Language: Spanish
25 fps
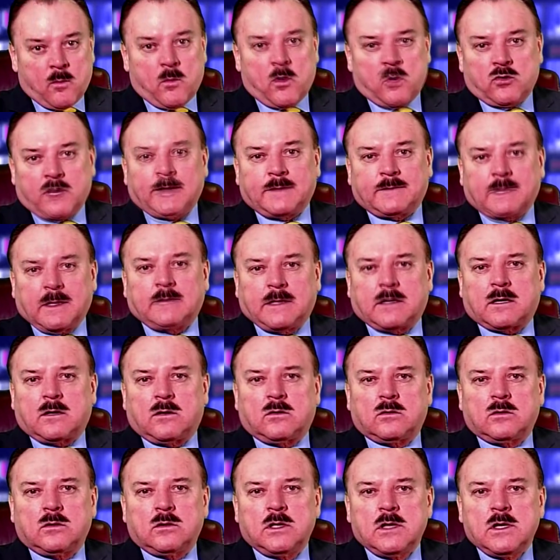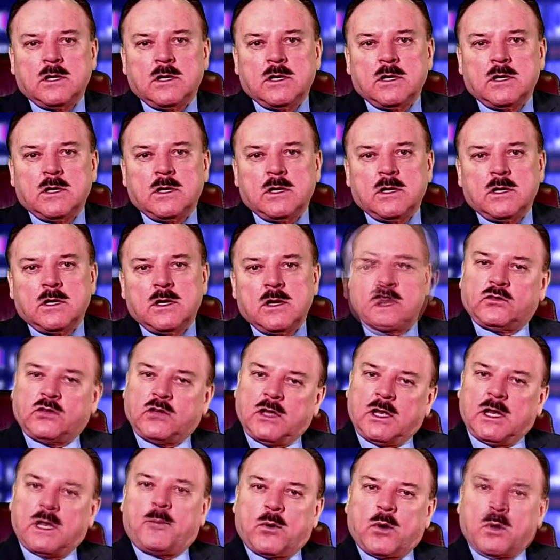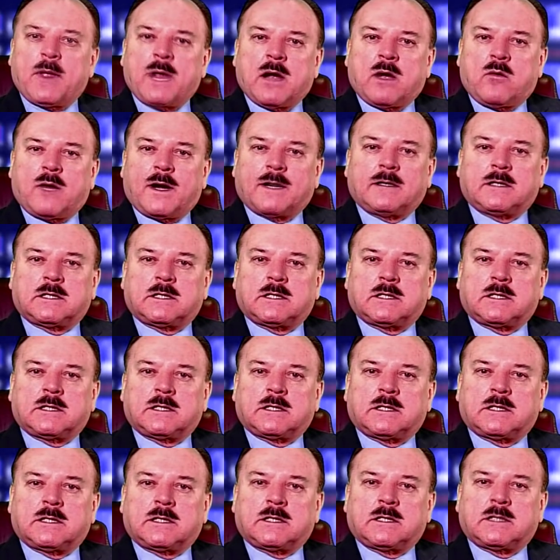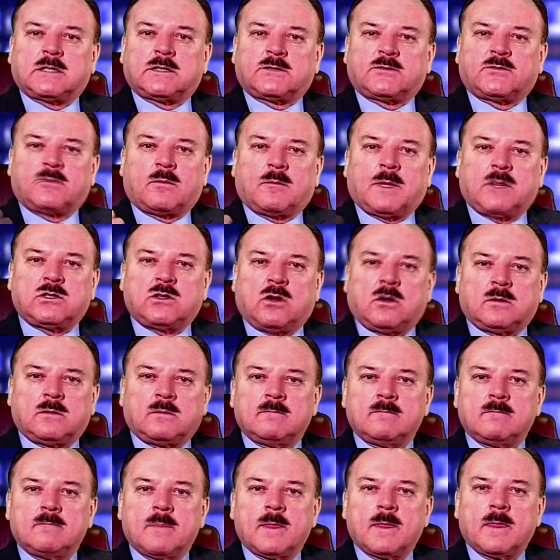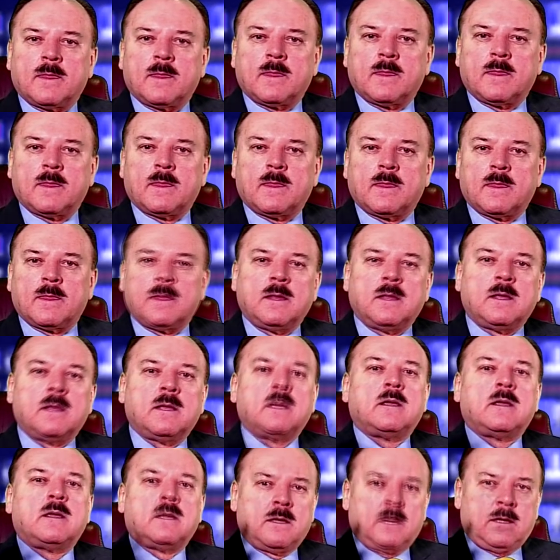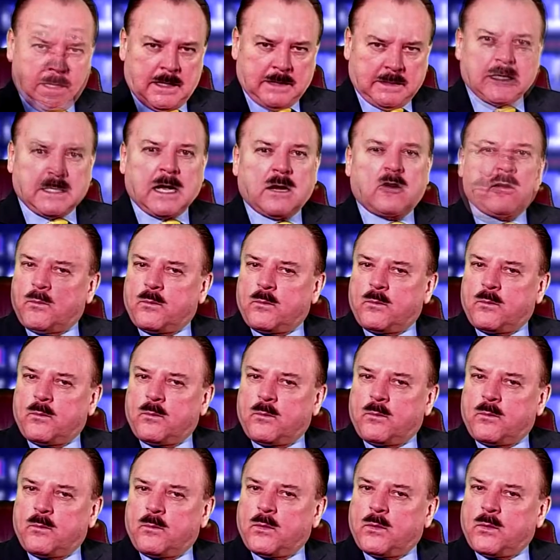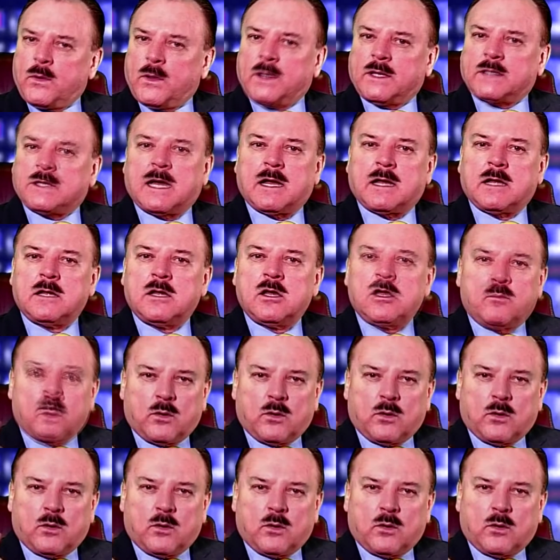no entenderlo si en la propia cuarta transformación está compuesta